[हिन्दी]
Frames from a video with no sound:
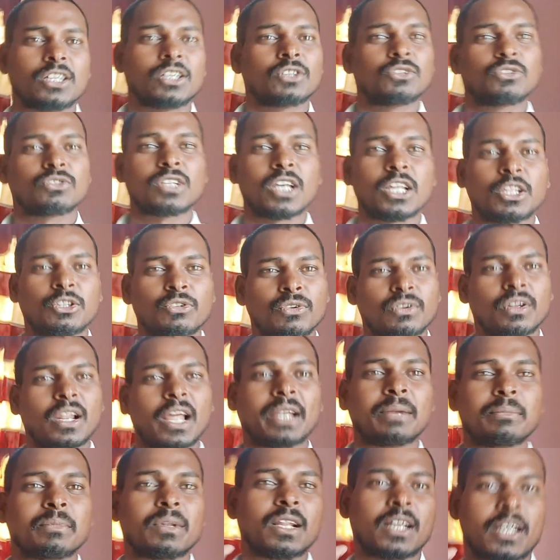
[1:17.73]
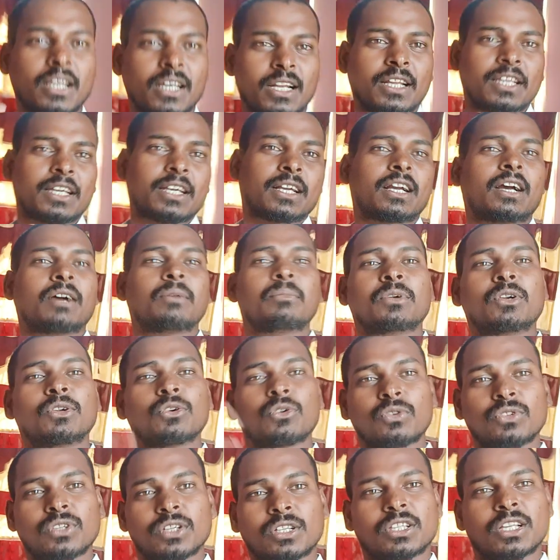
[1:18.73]
तो साथियों लाइन में लगे रहिएगा वीडियो
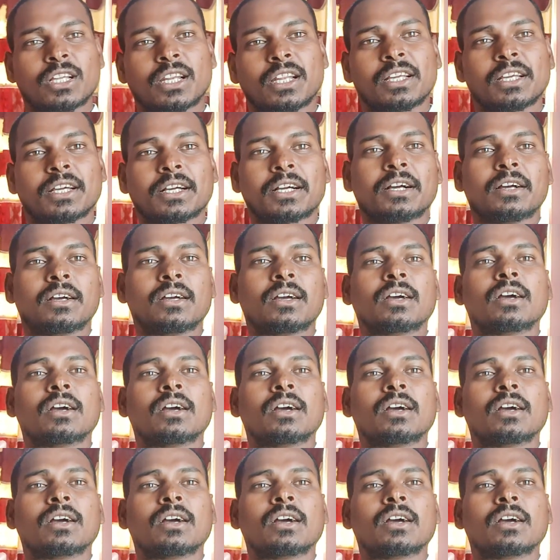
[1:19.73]
को देखते रहिएगा